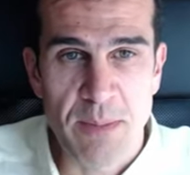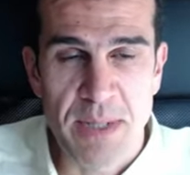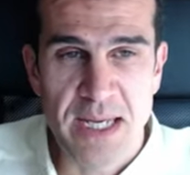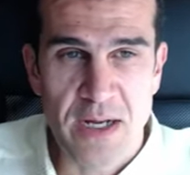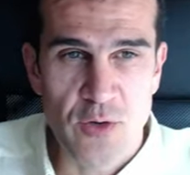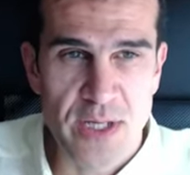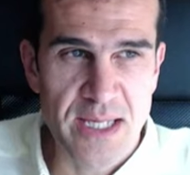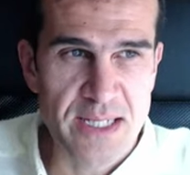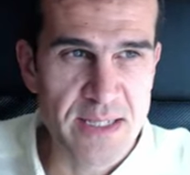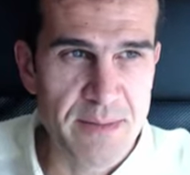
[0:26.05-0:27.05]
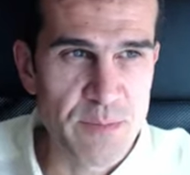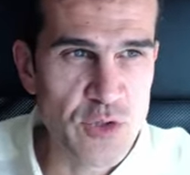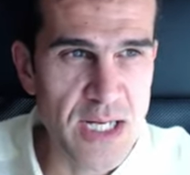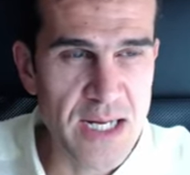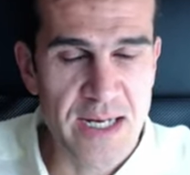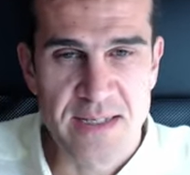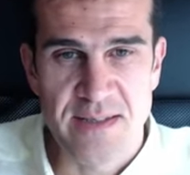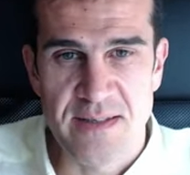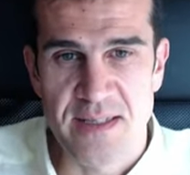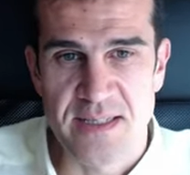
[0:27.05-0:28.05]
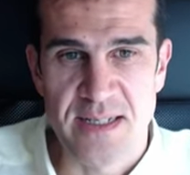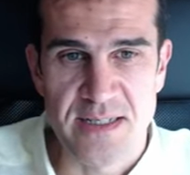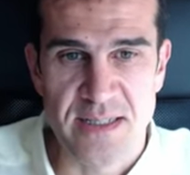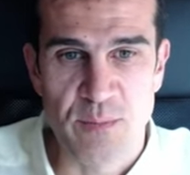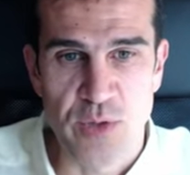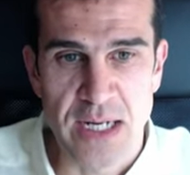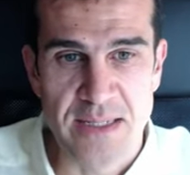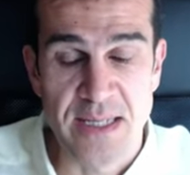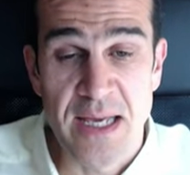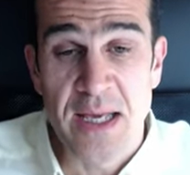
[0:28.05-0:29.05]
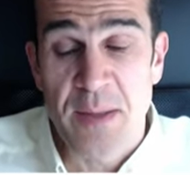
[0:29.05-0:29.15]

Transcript: aplicar lo que ya sabemos al análisis de series temporales.